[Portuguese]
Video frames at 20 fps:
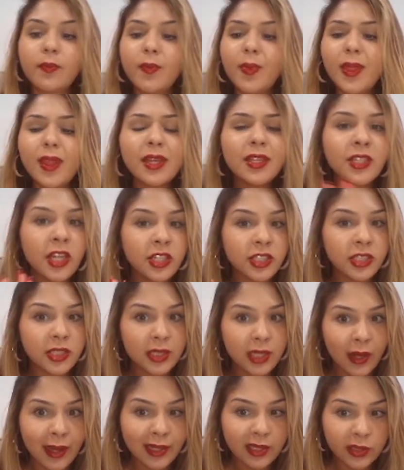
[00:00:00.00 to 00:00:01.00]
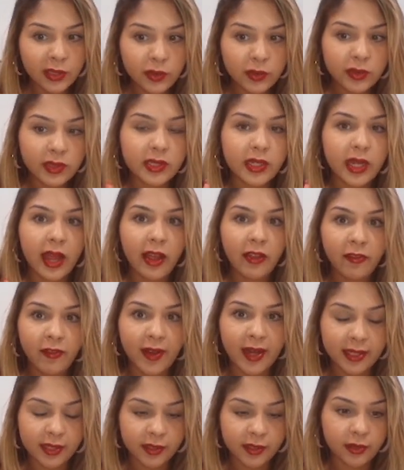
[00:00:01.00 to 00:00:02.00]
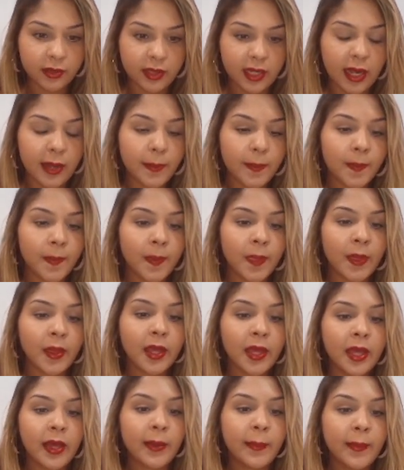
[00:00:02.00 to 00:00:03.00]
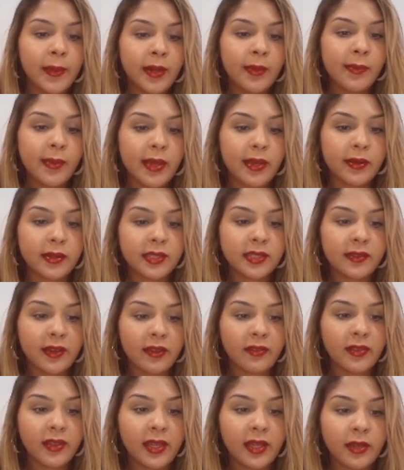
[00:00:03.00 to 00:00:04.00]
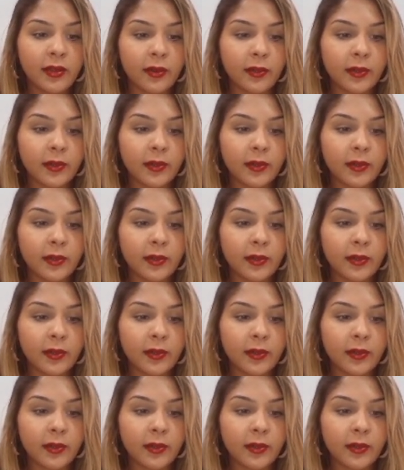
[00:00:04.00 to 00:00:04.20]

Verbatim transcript: Gente, não assusta, é fácil, tá? Primeiro, você vai vir aqui, ó.